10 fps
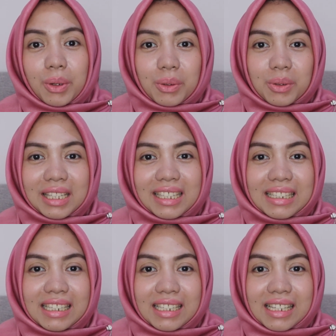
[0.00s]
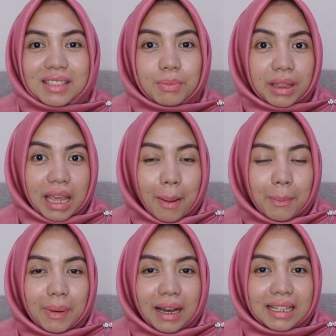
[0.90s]
produk ini dan seperti
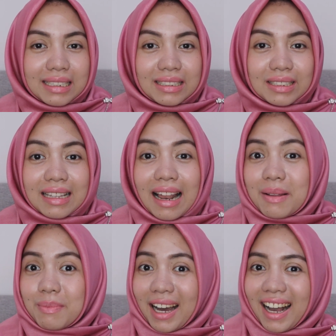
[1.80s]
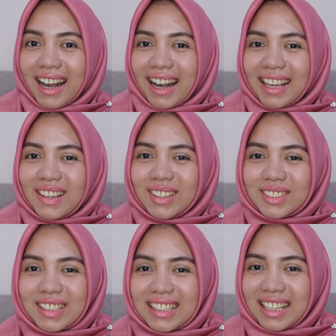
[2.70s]
apa setelah dipakai Yuk
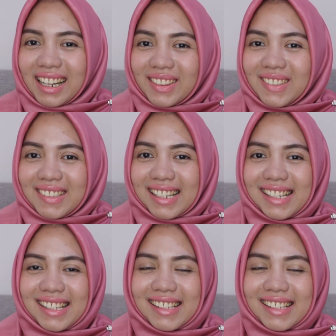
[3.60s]
langsung kita lihat dulu nih